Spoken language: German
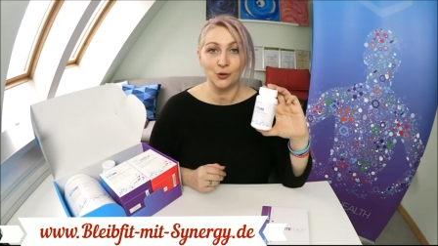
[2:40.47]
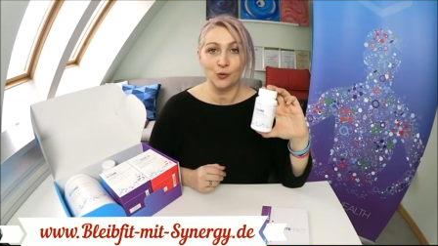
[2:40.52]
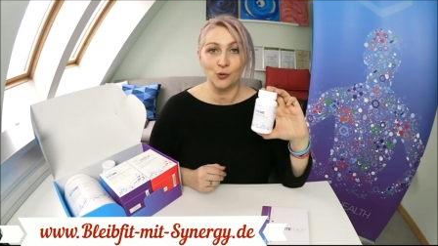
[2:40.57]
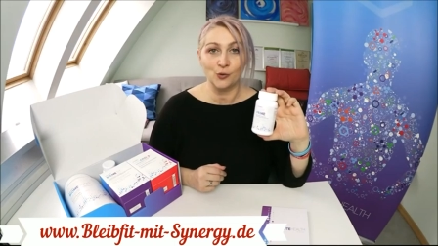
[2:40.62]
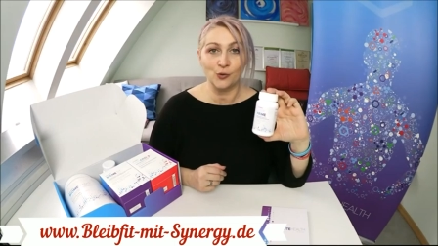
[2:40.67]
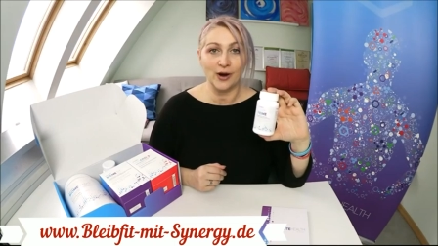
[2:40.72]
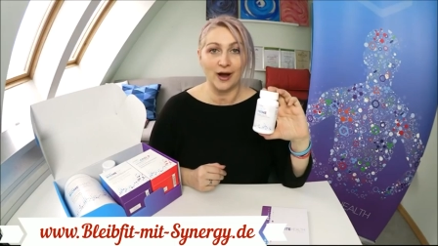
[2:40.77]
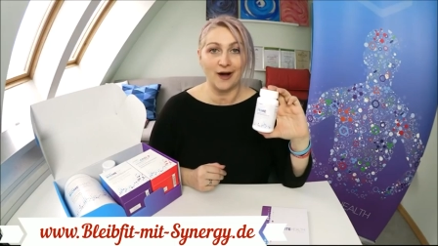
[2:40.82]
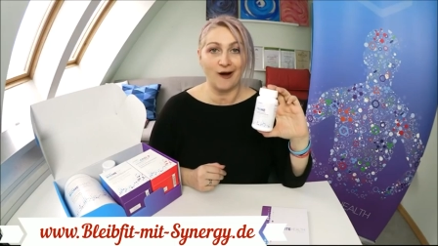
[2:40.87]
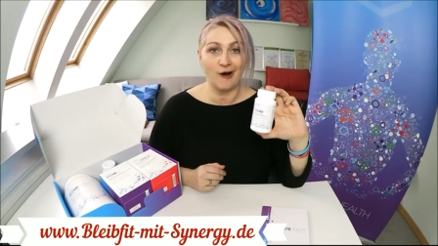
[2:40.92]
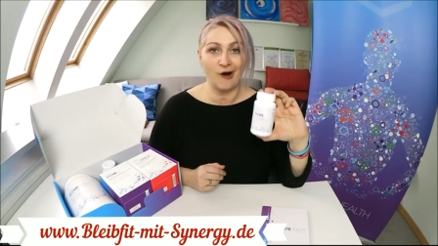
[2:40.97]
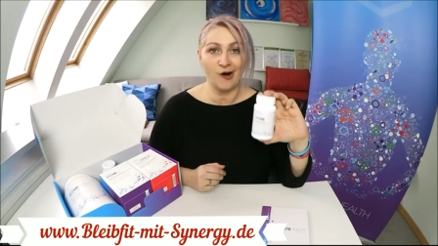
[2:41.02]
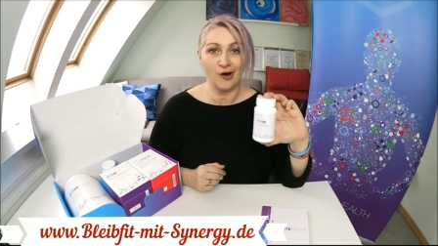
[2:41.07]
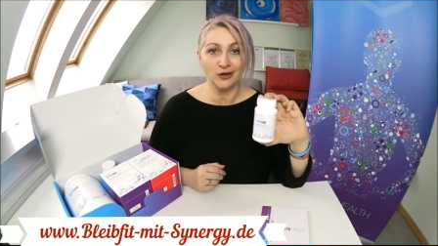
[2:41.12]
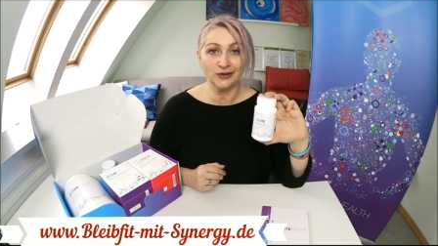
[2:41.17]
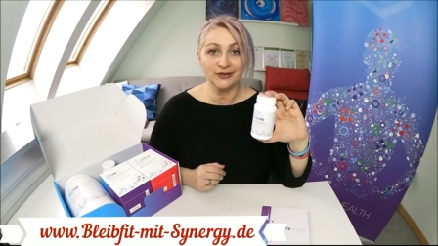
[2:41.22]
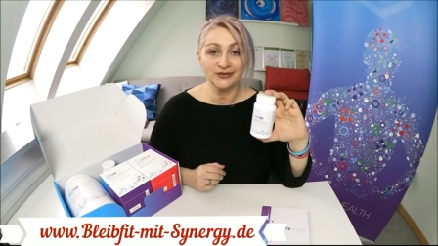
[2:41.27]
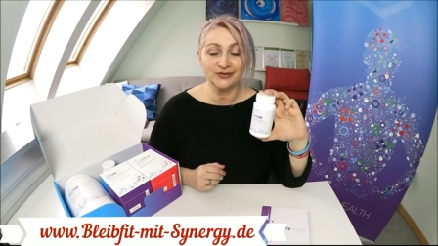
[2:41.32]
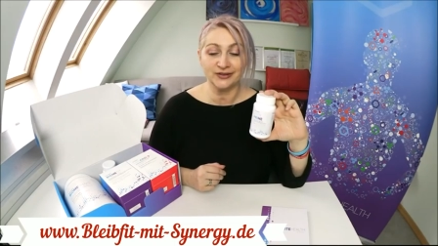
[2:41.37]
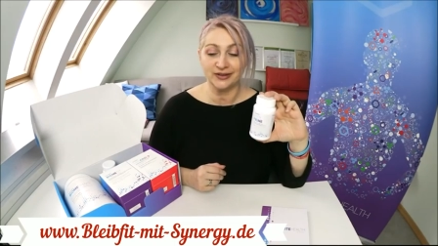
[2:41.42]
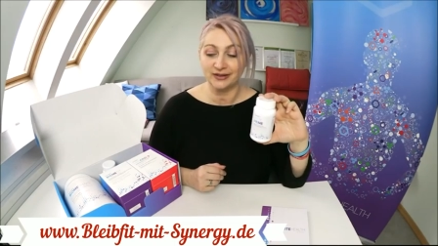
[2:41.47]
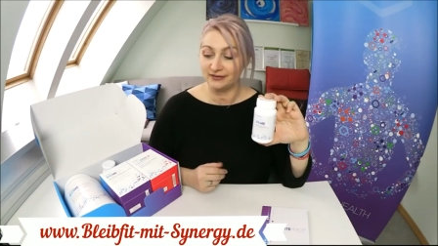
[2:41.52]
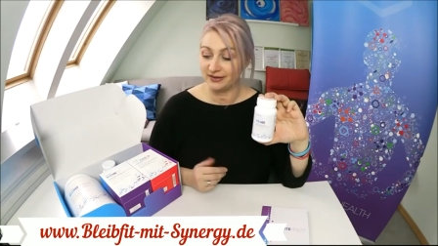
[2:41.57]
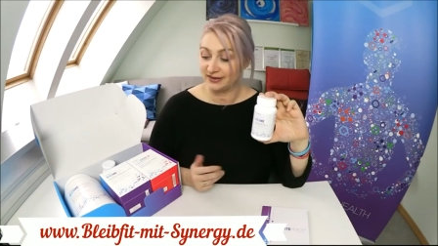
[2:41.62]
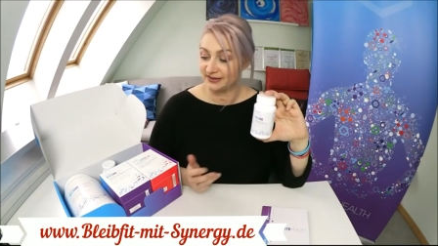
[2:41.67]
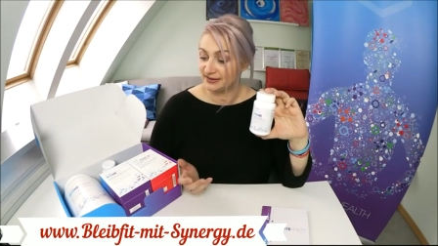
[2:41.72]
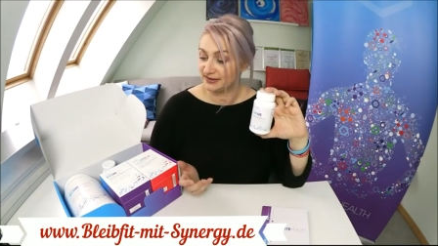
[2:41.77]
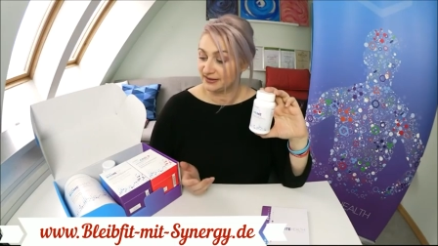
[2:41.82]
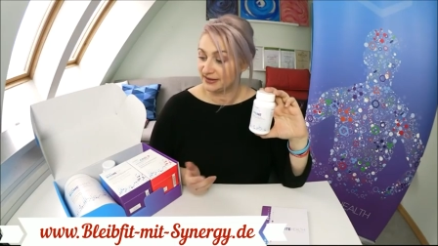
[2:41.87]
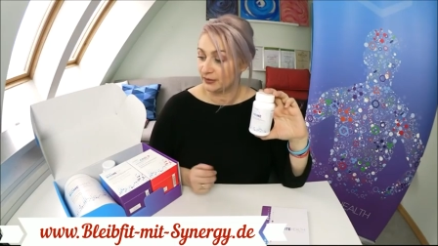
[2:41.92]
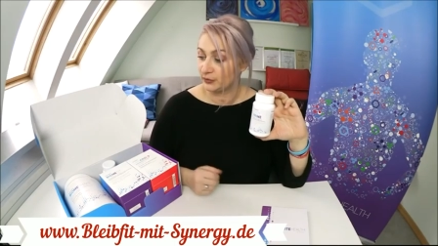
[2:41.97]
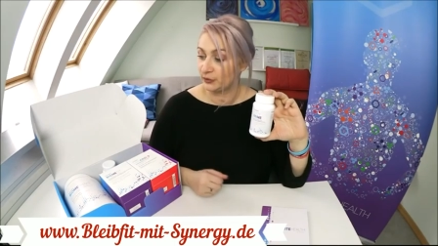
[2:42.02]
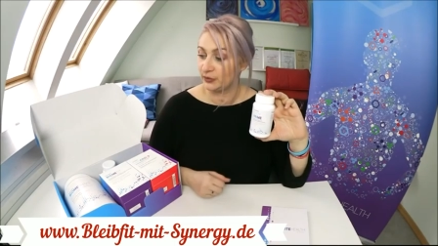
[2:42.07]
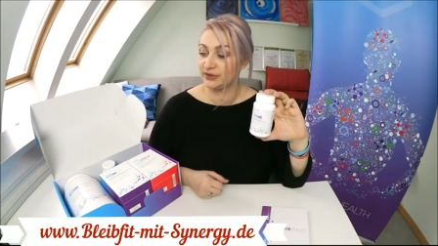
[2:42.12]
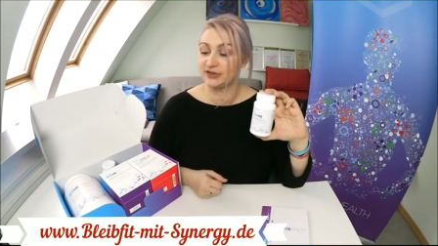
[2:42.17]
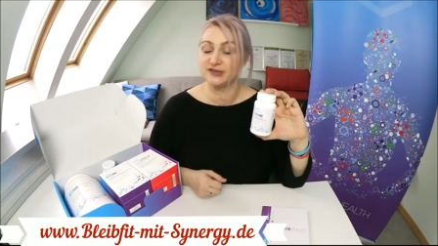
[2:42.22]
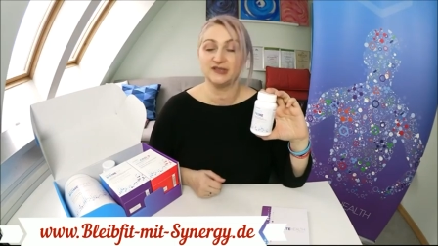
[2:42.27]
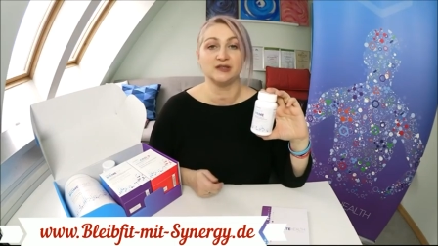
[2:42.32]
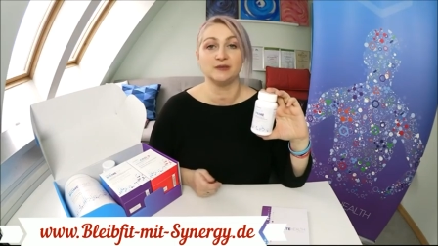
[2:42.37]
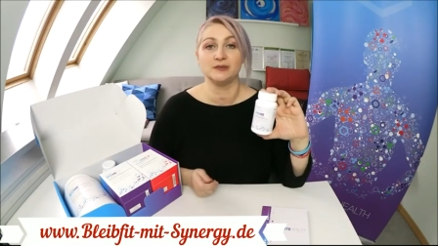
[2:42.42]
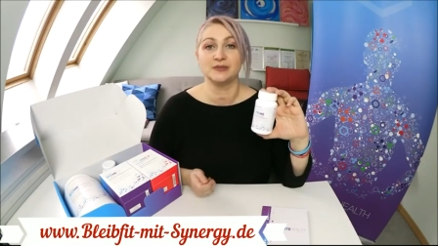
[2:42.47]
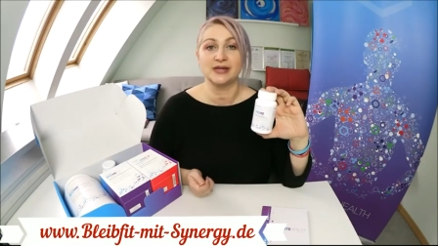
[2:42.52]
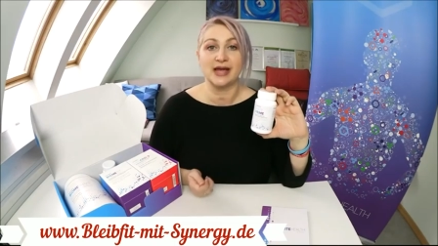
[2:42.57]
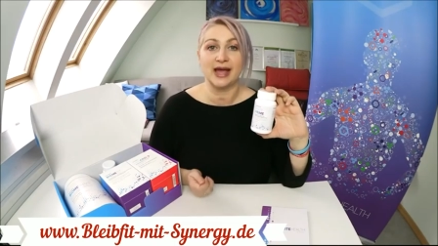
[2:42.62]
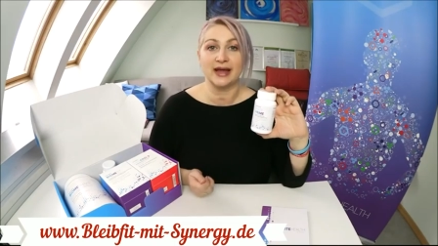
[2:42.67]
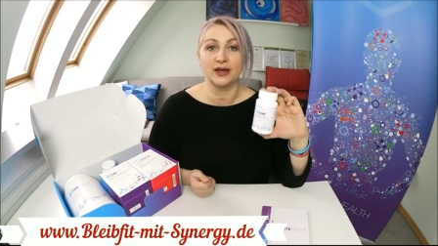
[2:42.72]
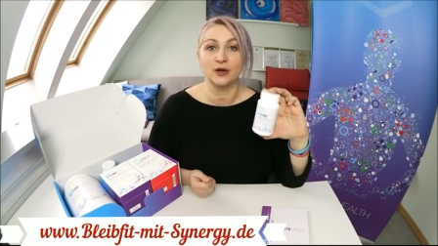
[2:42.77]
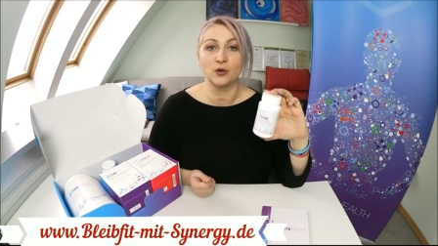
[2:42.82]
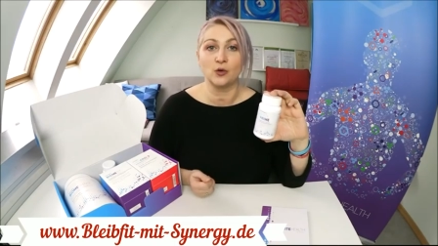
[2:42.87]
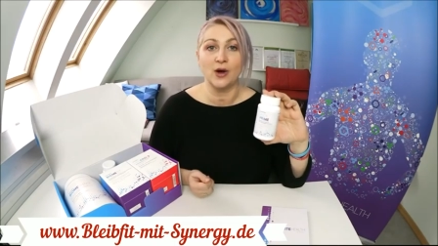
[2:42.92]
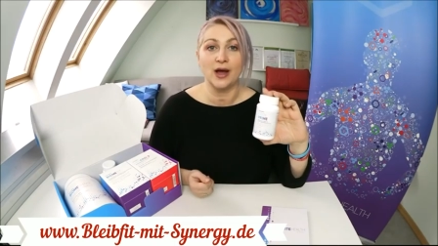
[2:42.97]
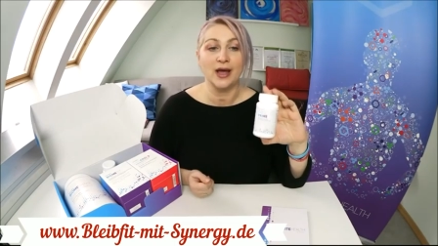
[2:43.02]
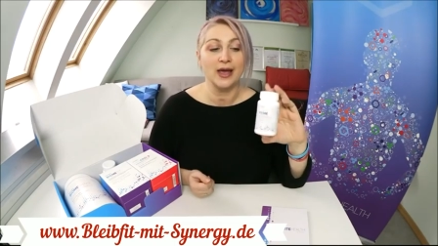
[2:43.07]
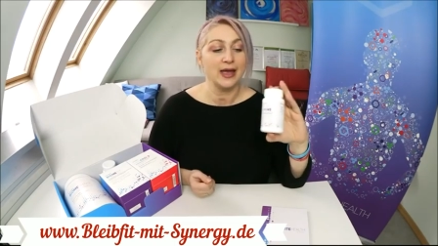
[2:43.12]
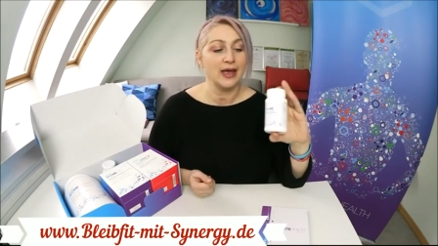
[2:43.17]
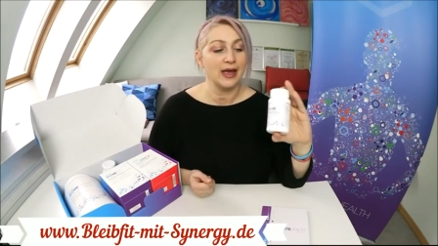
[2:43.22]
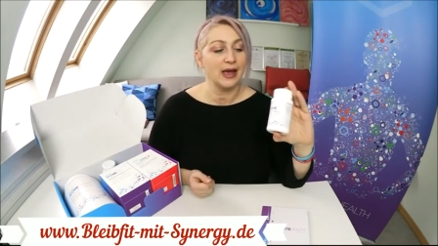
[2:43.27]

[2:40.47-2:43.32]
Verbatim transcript: Kur aus, weil es ist ja nur eine 7 Tage Kur.